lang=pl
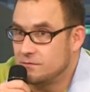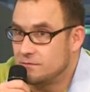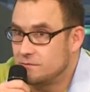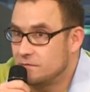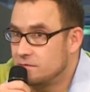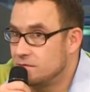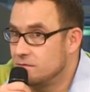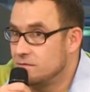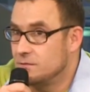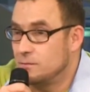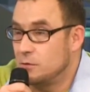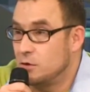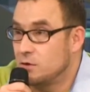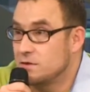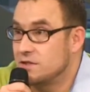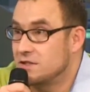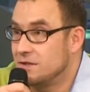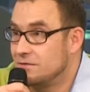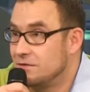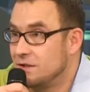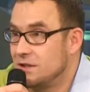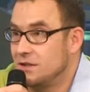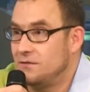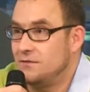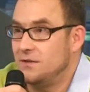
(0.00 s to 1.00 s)
w Polsce
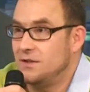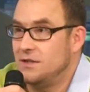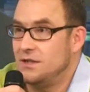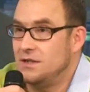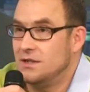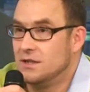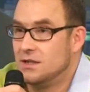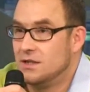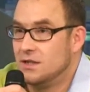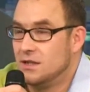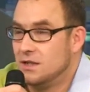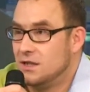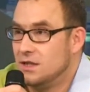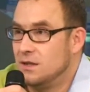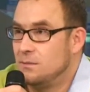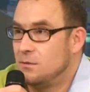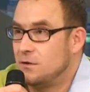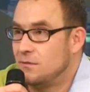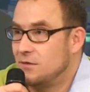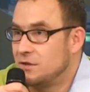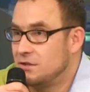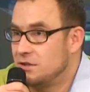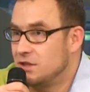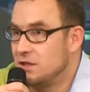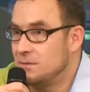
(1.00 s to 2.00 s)
w tej chwili e,
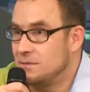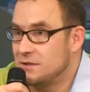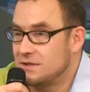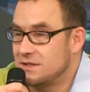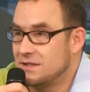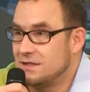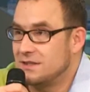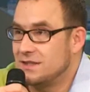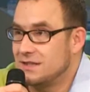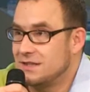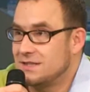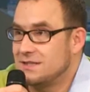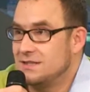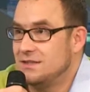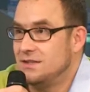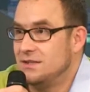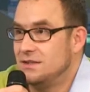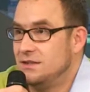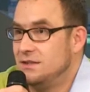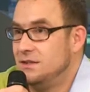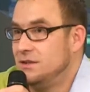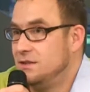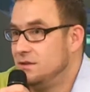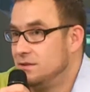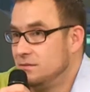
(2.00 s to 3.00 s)
prowadzi reprezentację
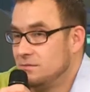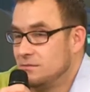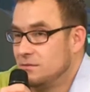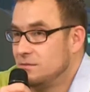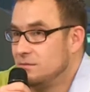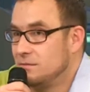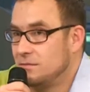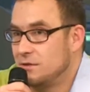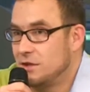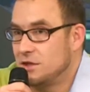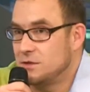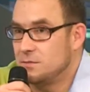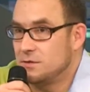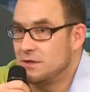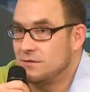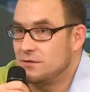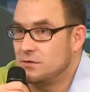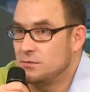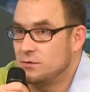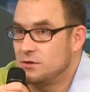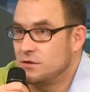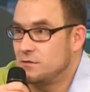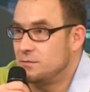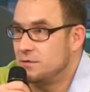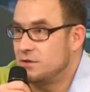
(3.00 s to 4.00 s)
i no, braliśmy nawet
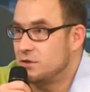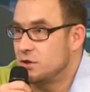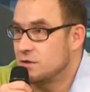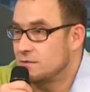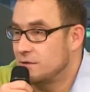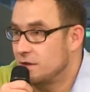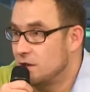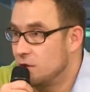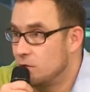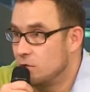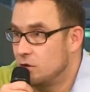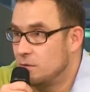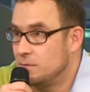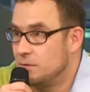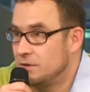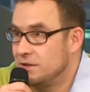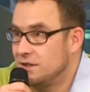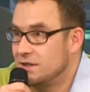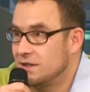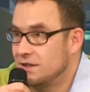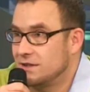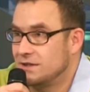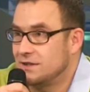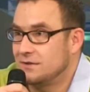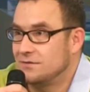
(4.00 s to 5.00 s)
udział w Mistrzostwach Europy nie
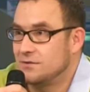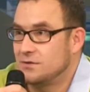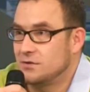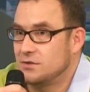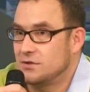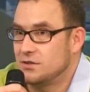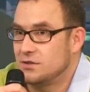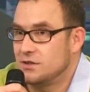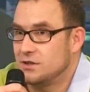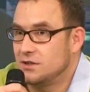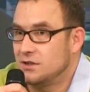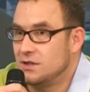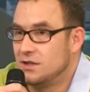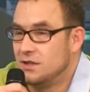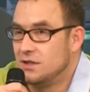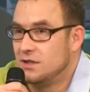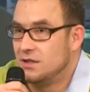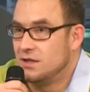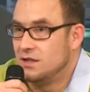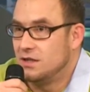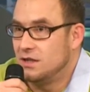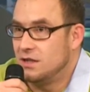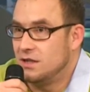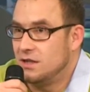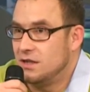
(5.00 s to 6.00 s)
tak dawno, gdzie
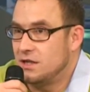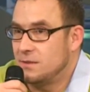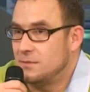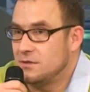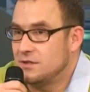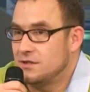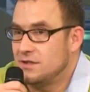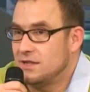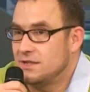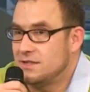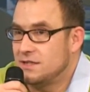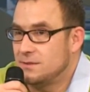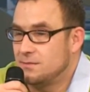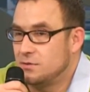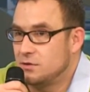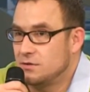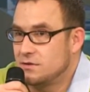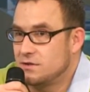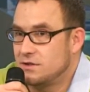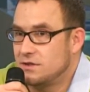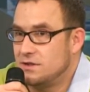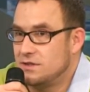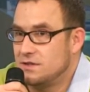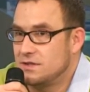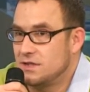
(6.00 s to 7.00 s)
e, reprezentacja
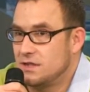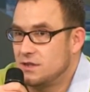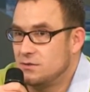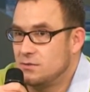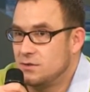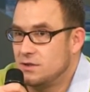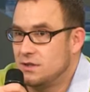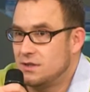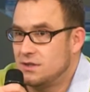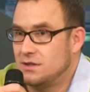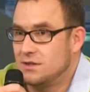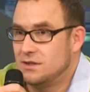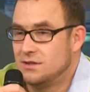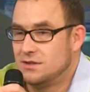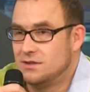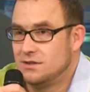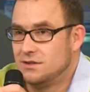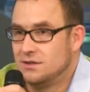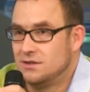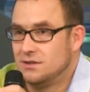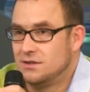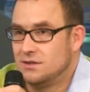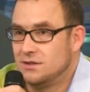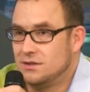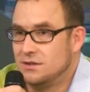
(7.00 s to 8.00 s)
Polski zajęła
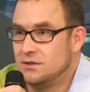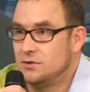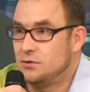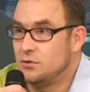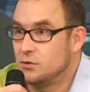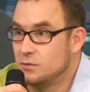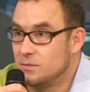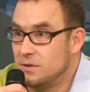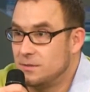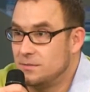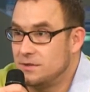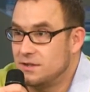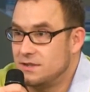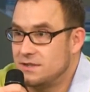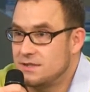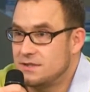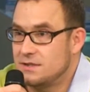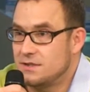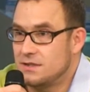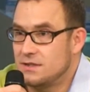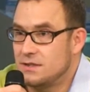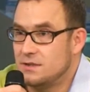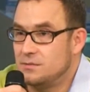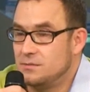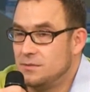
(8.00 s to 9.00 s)
siódme
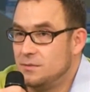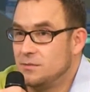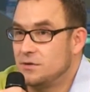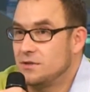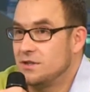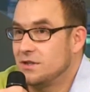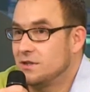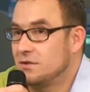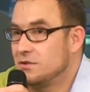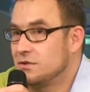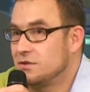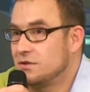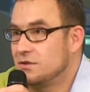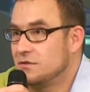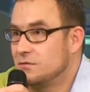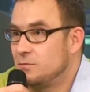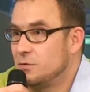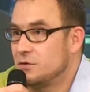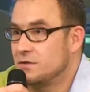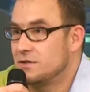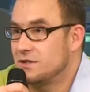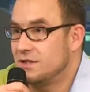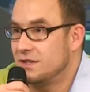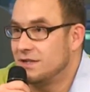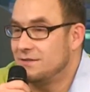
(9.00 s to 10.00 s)
miejsce, mimo tego, że no, w
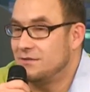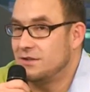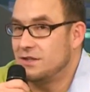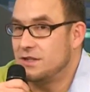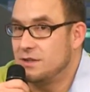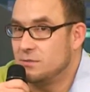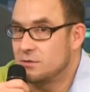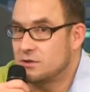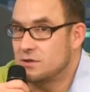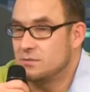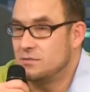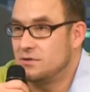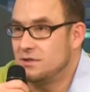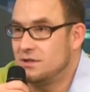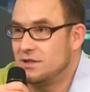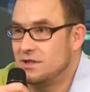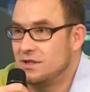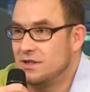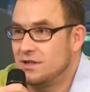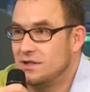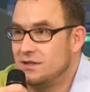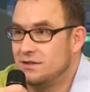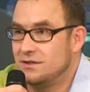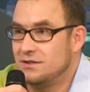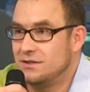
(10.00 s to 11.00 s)
Polsce nawet nie możemy
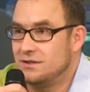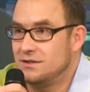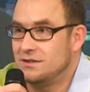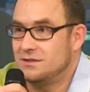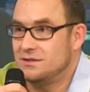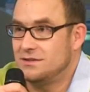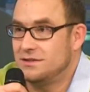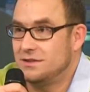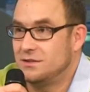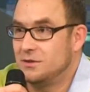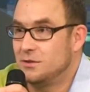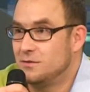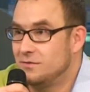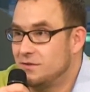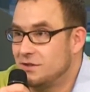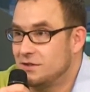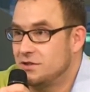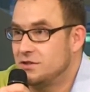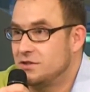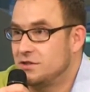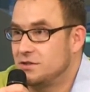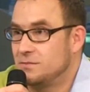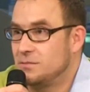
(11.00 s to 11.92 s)
legalnie trenować czy